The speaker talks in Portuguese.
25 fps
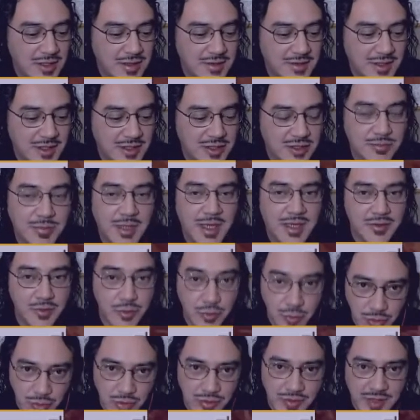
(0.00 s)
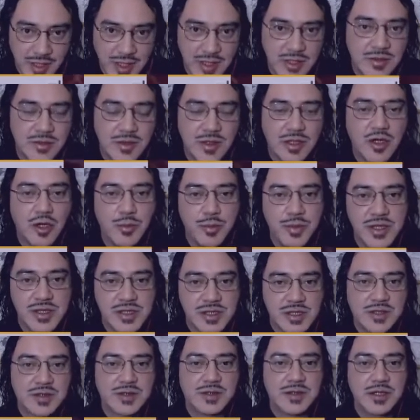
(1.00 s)
certo? Mas o curioso era isso, né,
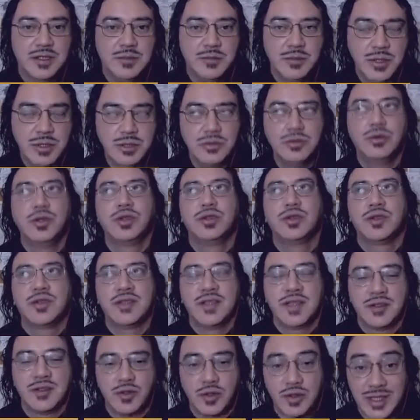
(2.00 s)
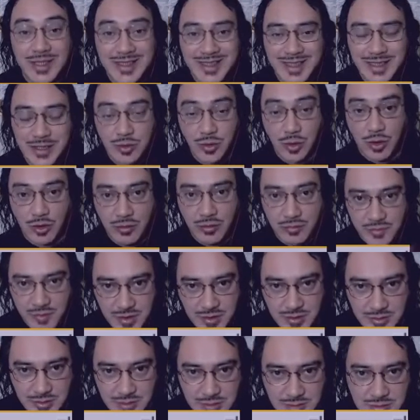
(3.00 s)
Copinchas? Em
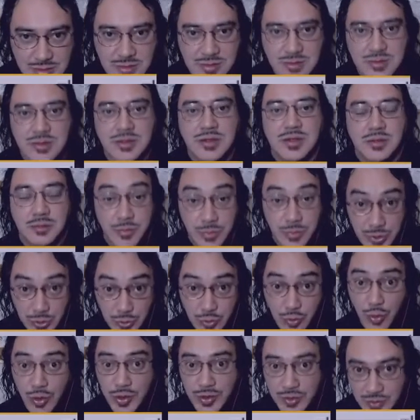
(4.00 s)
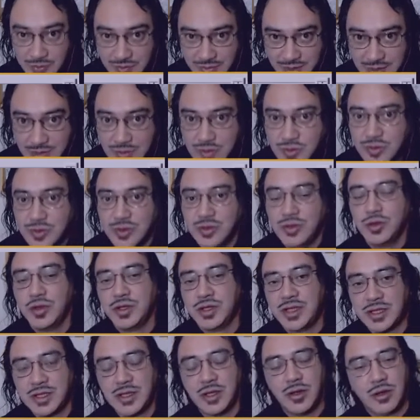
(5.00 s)
1889,
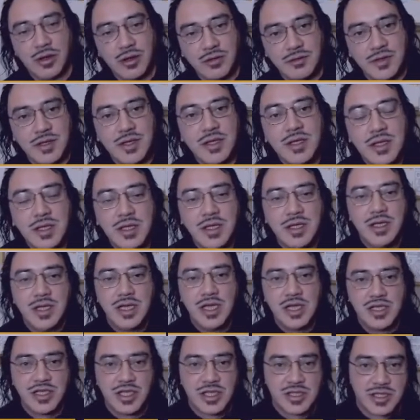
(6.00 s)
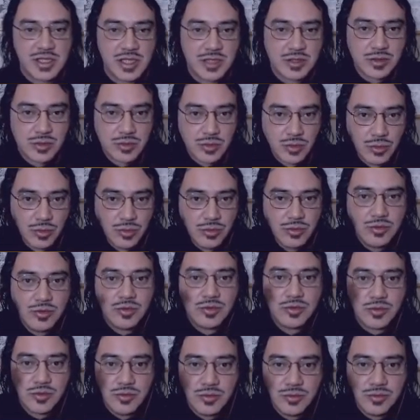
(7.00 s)
1889, ele já tinha
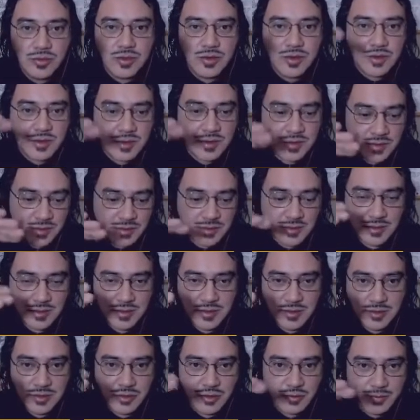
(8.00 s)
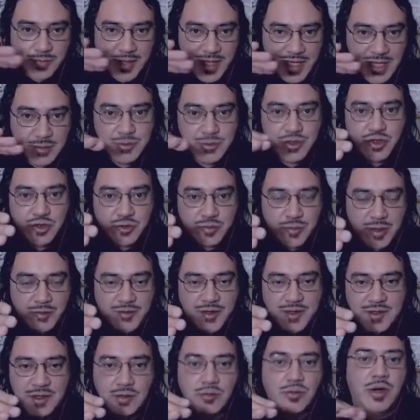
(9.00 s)
todos os, os parâmetros para
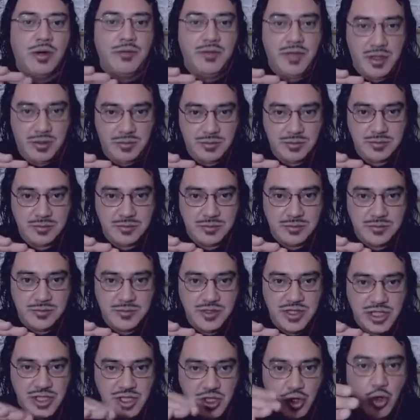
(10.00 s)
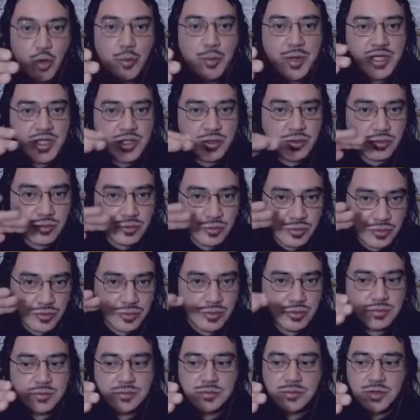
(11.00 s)
fazer um avião já tinha compreendido
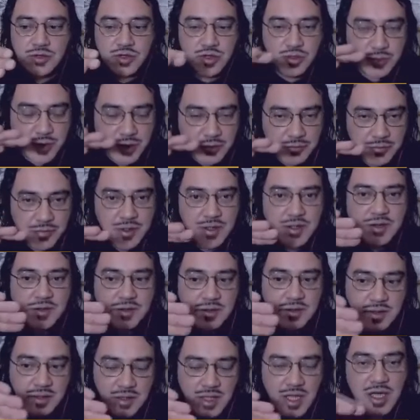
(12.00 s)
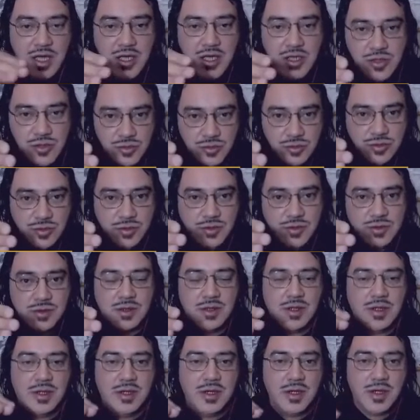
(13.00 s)
tudo: superfície, eixos,